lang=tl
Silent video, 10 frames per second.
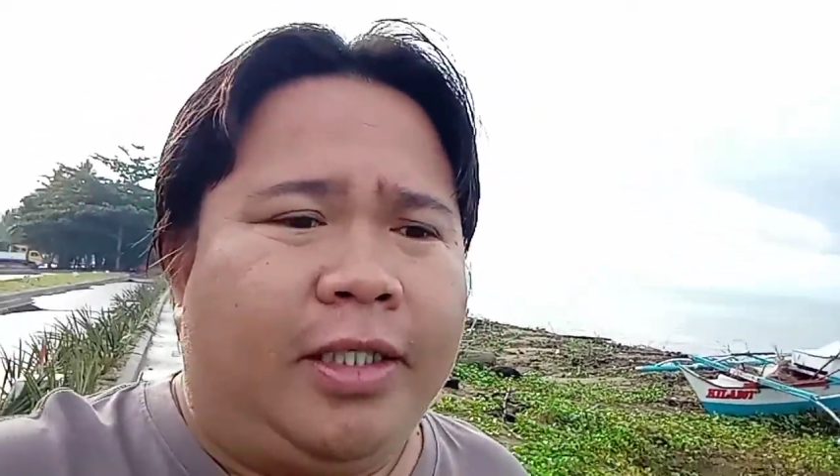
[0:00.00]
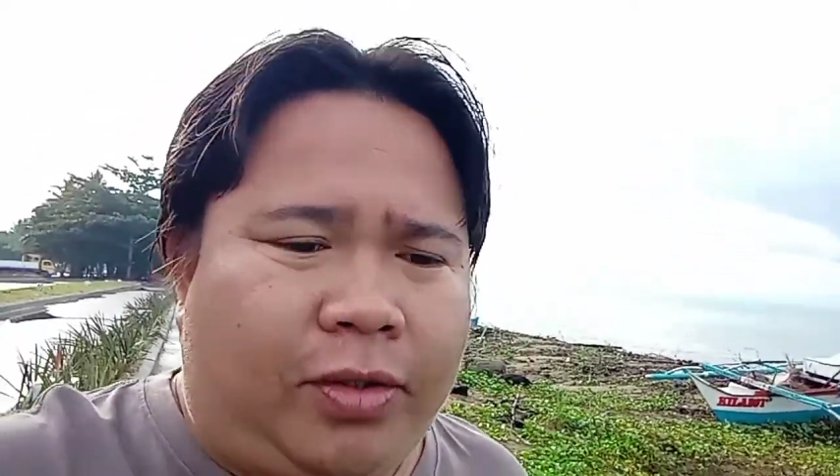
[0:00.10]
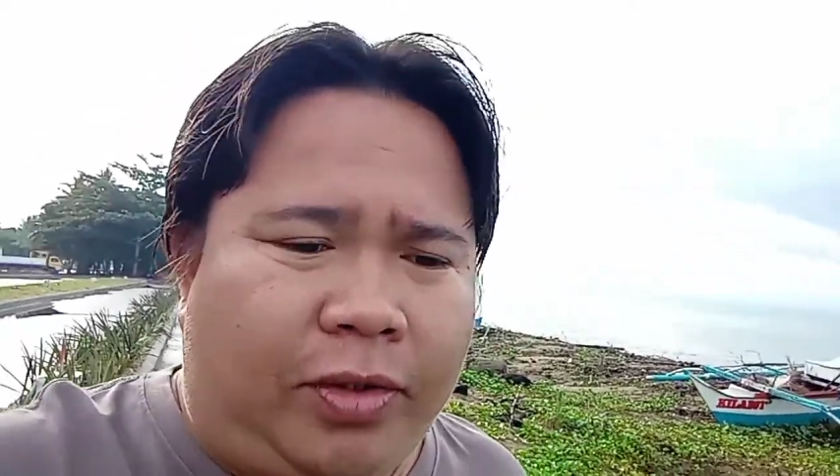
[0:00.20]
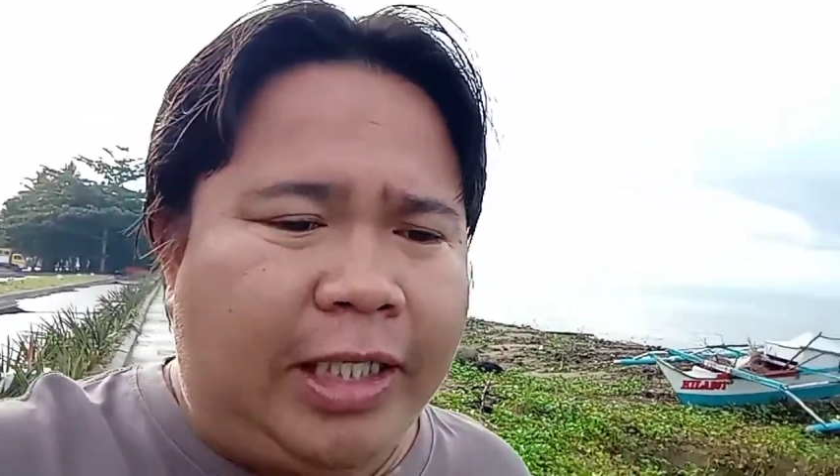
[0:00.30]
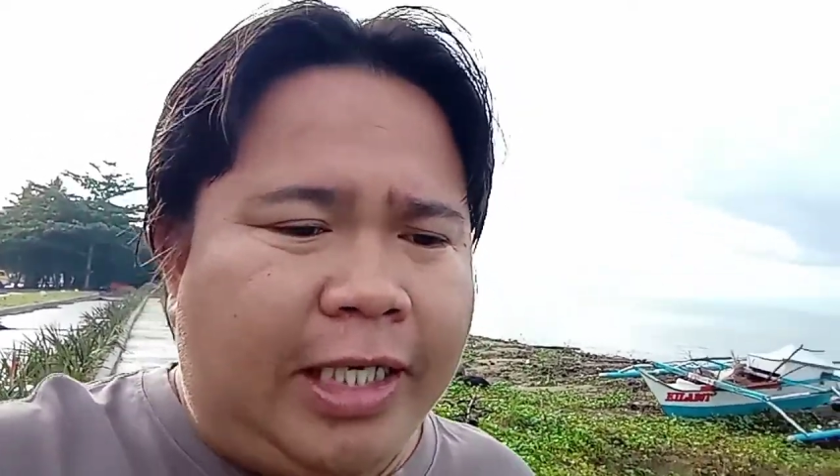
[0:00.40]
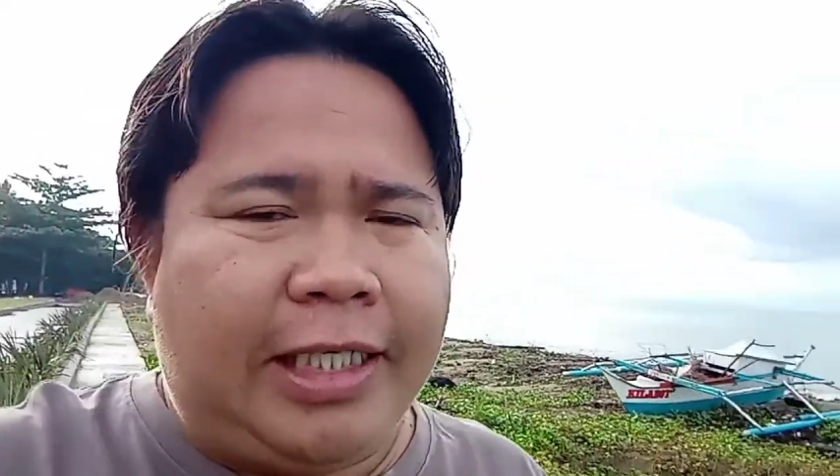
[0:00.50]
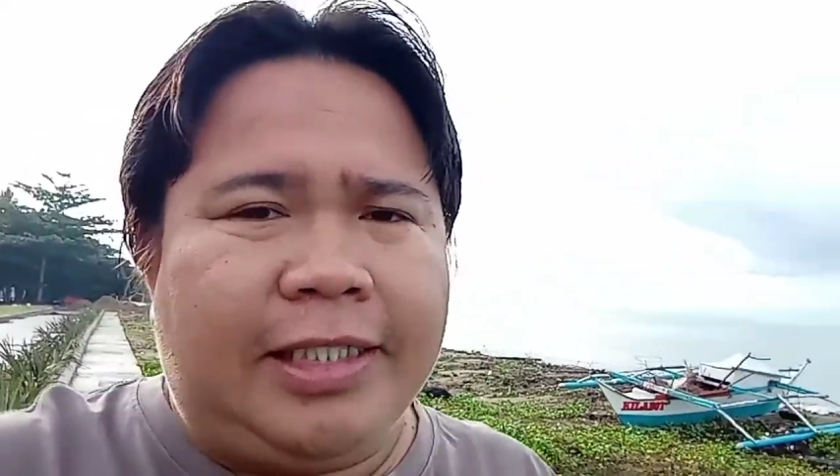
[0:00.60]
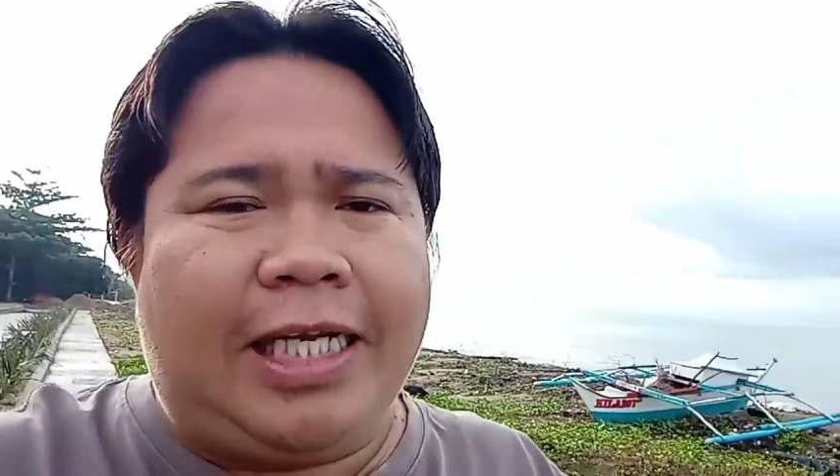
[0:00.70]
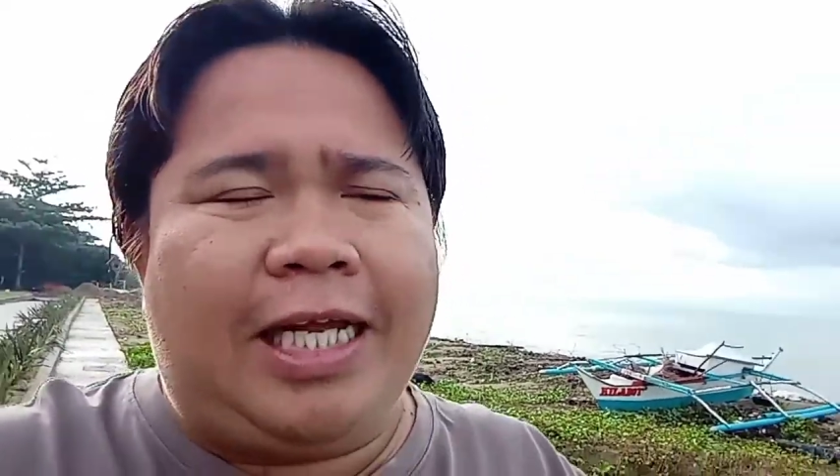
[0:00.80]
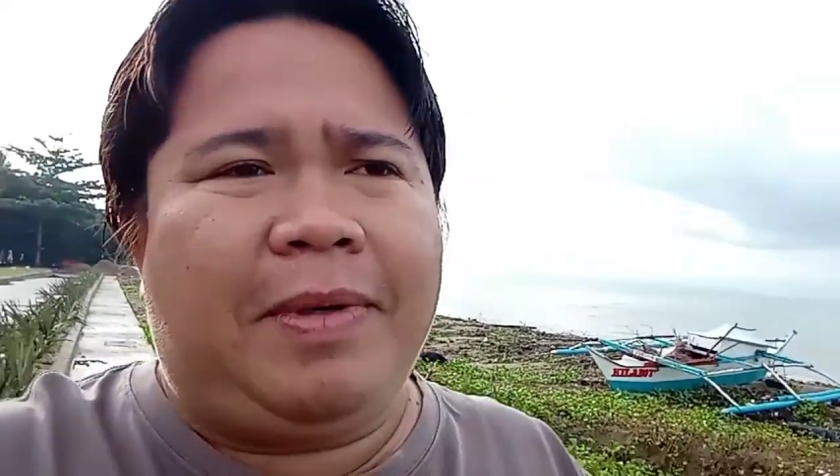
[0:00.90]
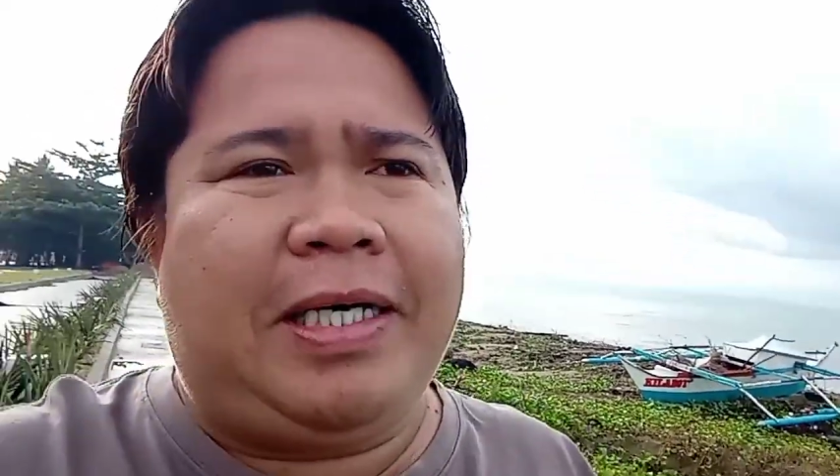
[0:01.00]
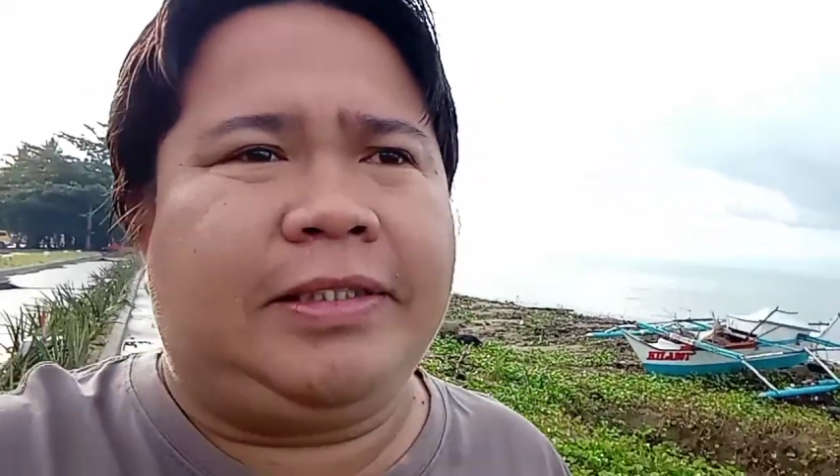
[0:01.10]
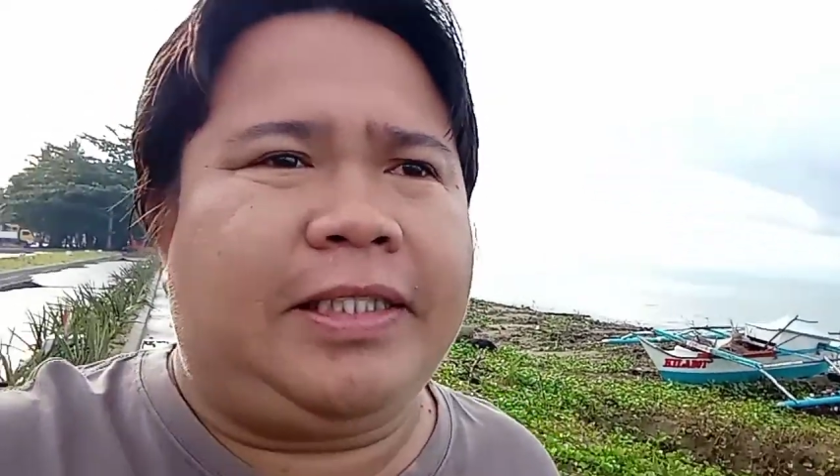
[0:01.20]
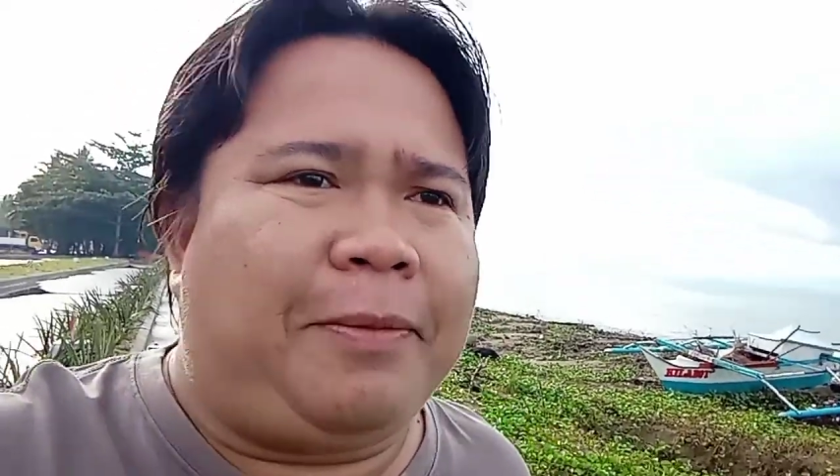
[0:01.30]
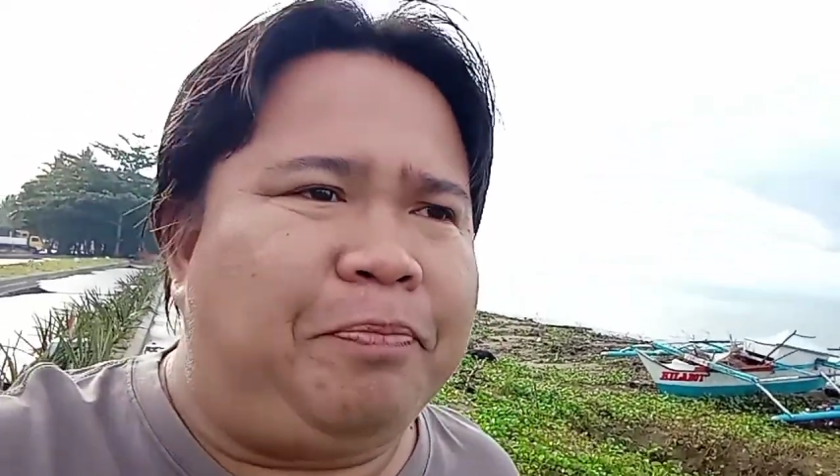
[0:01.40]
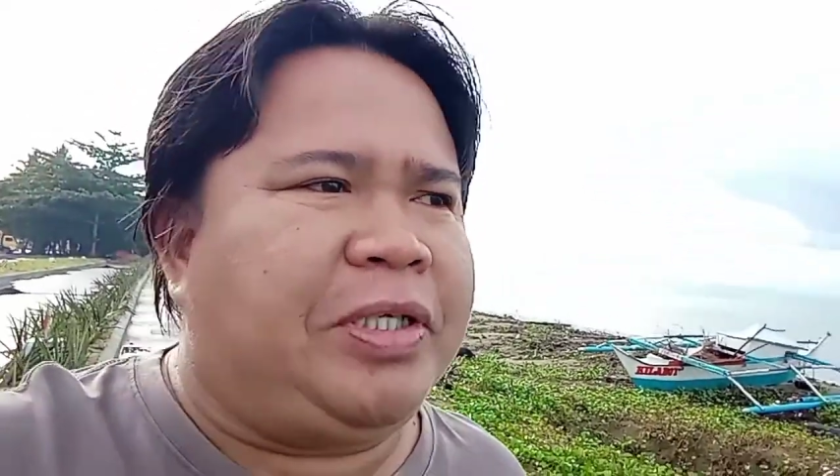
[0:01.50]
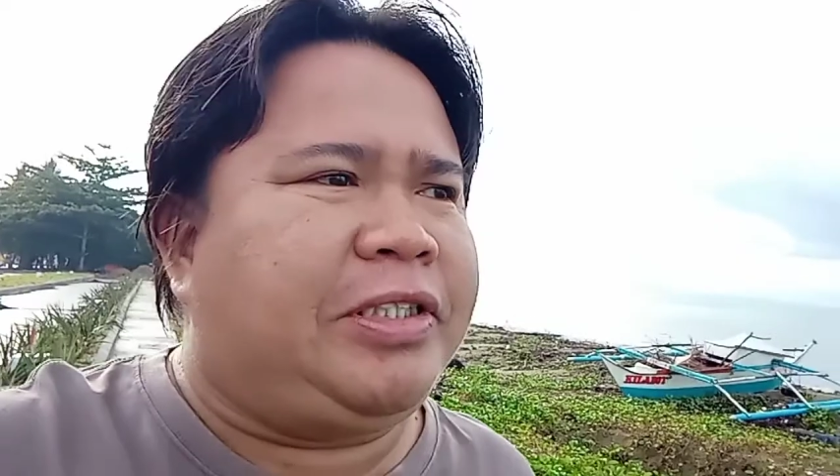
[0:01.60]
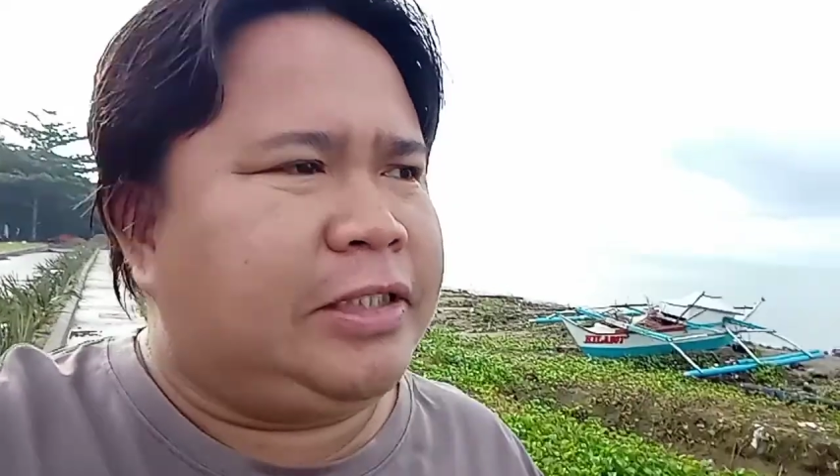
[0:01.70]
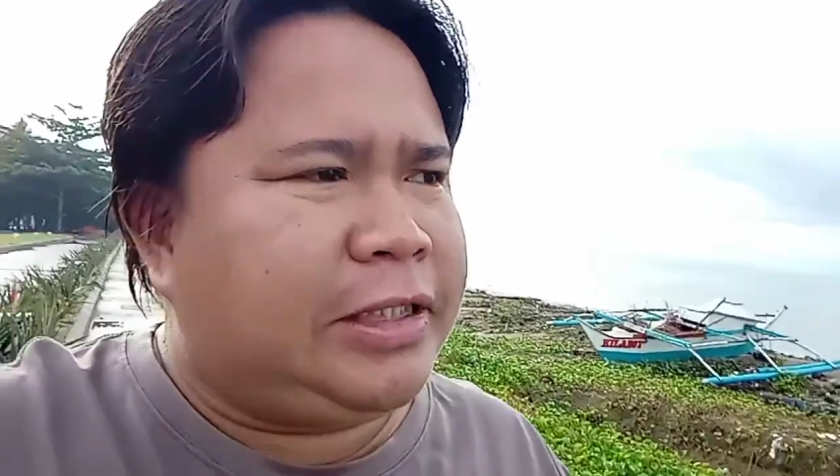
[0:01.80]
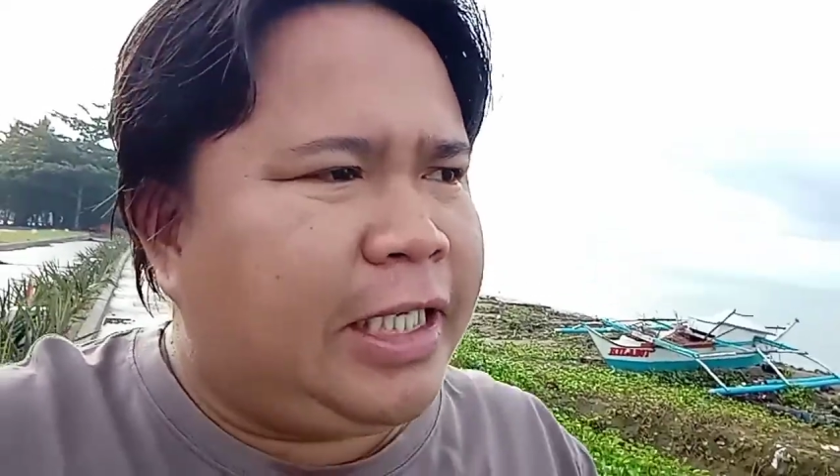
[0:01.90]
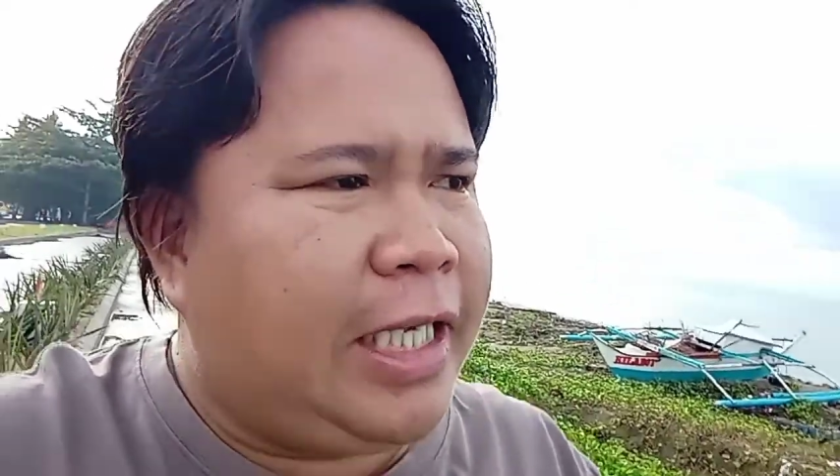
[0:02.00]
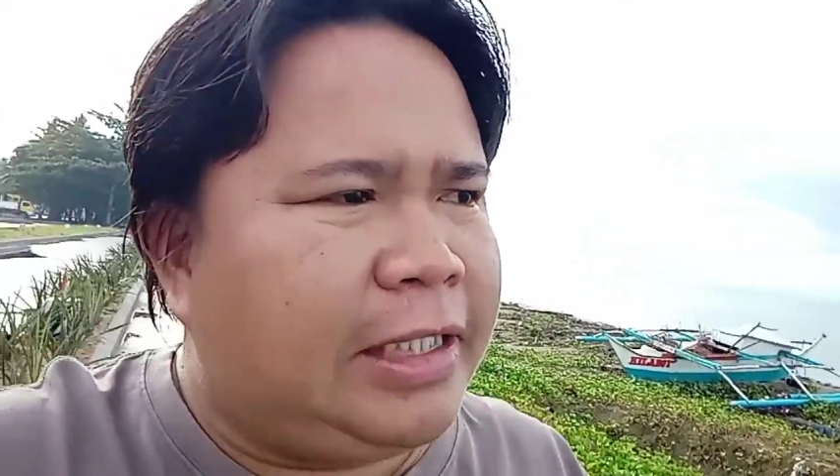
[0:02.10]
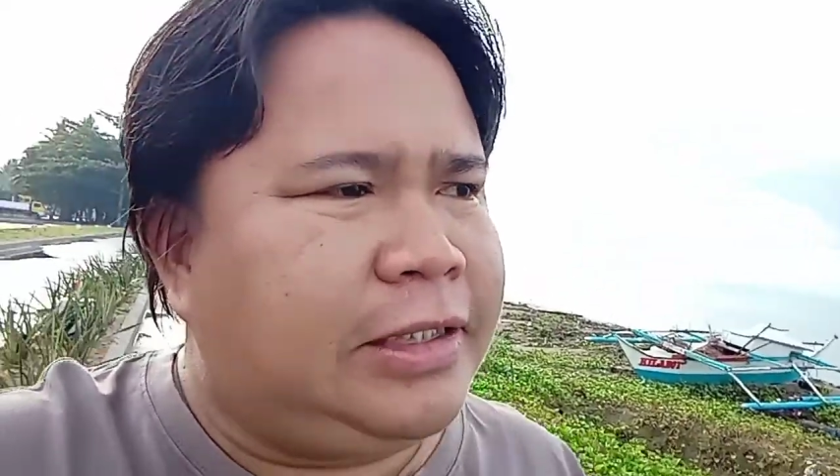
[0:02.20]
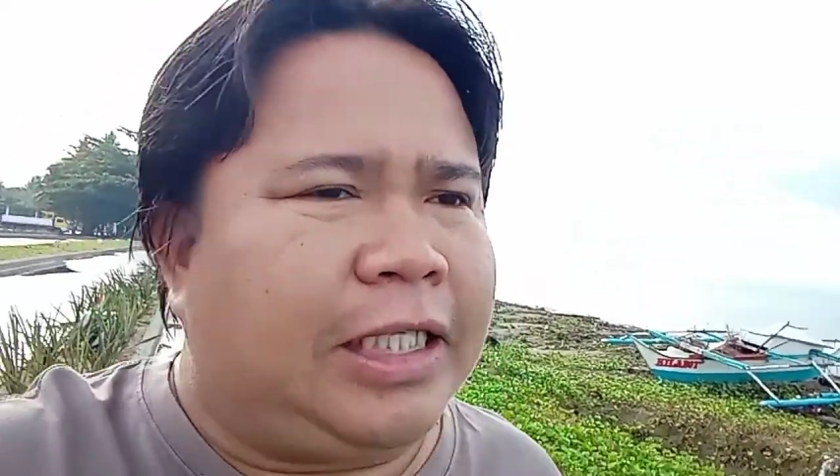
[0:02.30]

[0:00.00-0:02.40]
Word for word: So dagan king salamat amping tanan